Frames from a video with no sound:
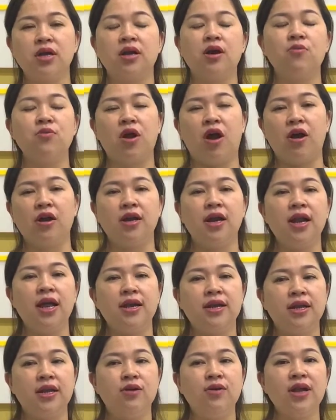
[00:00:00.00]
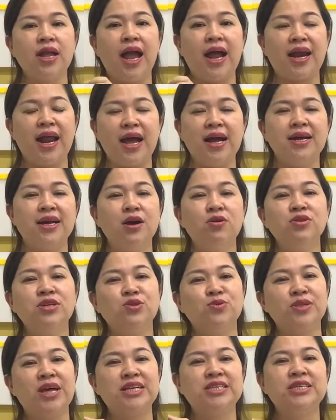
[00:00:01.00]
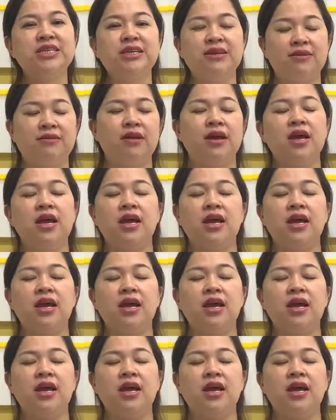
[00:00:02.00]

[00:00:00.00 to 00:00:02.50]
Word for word: cái câu nói đó là nếu khách hàng đang ở đâu thì chúng ta chỉ